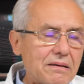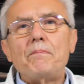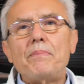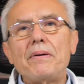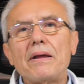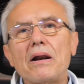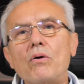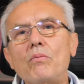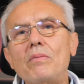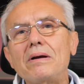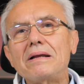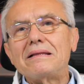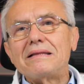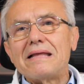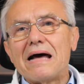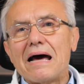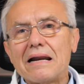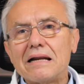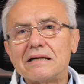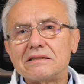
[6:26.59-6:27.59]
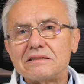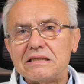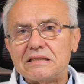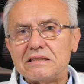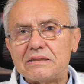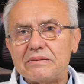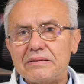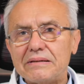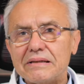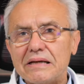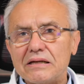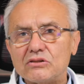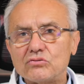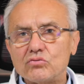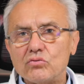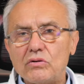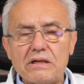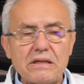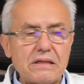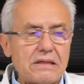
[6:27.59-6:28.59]
per aumentare la sensibilità
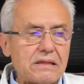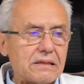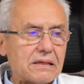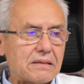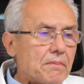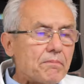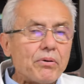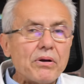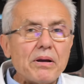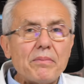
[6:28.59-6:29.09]
insulinica. Poi